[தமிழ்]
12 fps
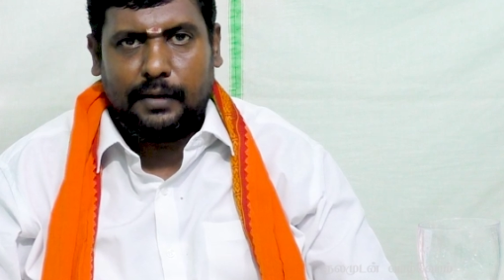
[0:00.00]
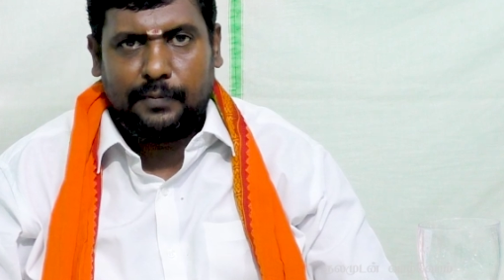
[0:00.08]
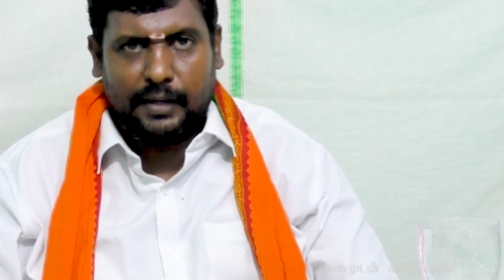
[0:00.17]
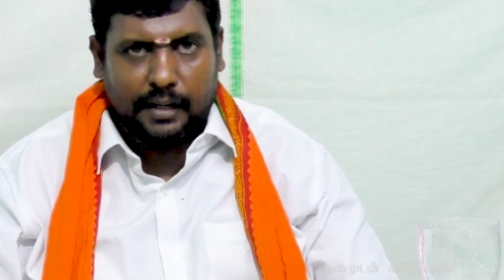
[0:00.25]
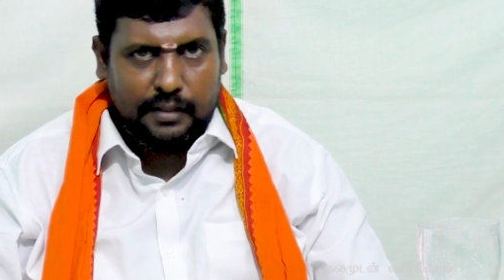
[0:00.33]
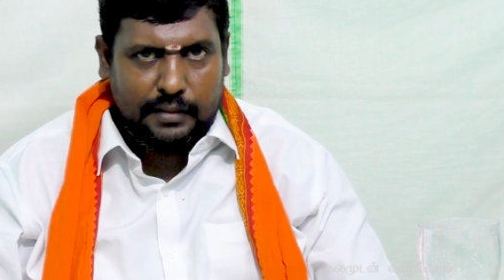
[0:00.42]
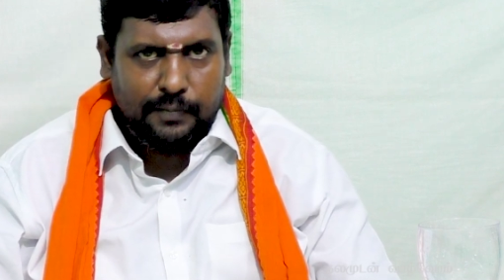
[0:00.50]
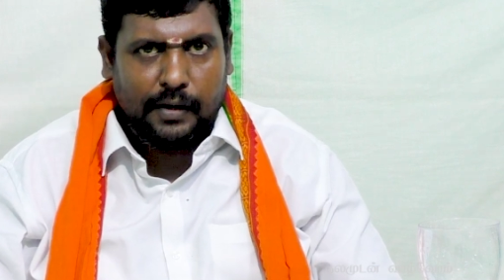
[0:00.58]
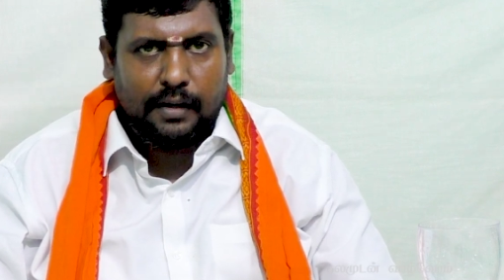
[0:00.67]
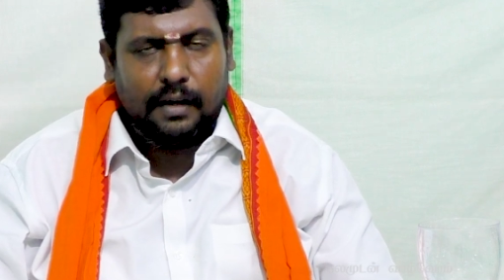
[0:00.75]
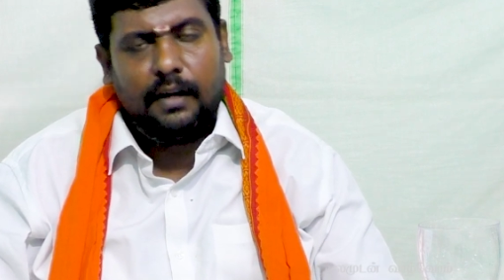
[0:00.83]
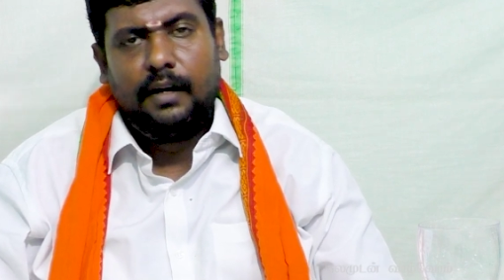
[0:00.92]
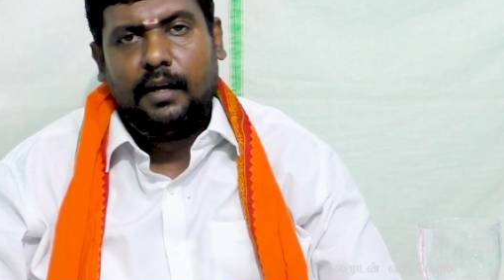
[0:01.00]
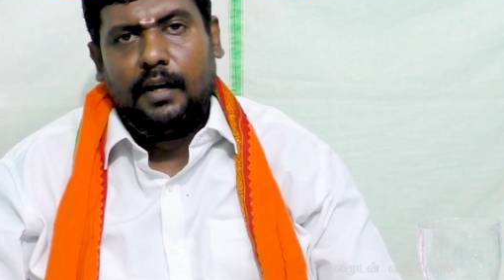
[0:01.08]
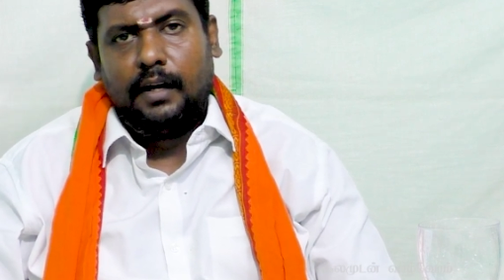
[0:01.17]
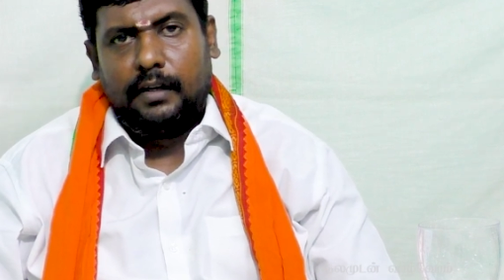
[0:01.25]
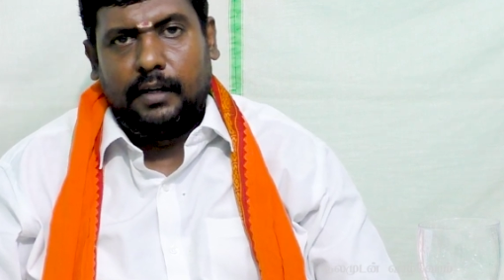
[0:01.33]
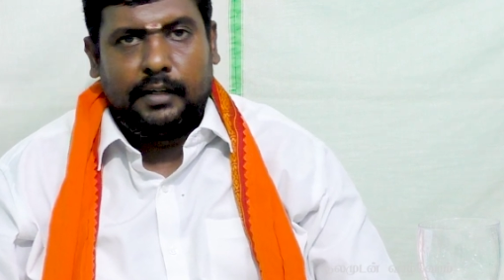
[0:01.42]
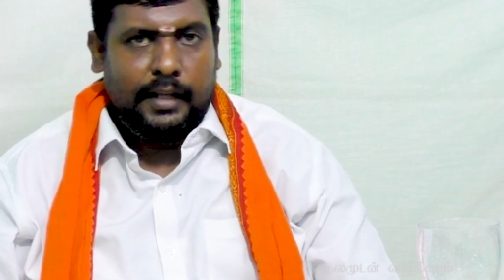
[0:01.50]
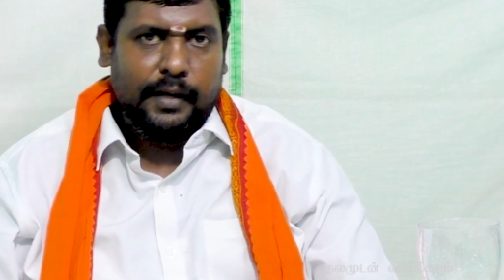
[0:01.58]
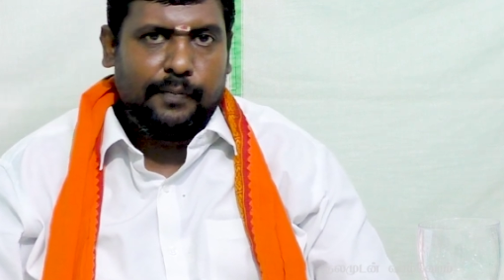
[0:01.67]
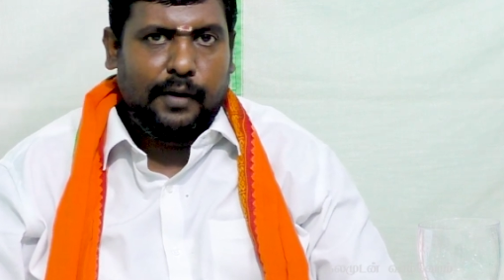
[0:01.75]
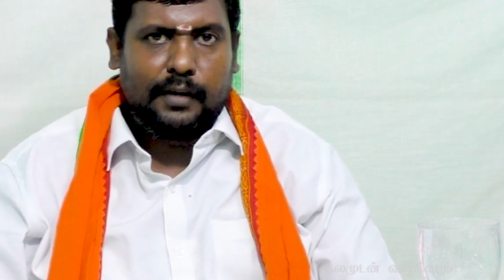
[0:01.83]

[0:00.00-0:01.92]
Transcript: பாரம்பரிய அரிசி பாலா நான் நிறையா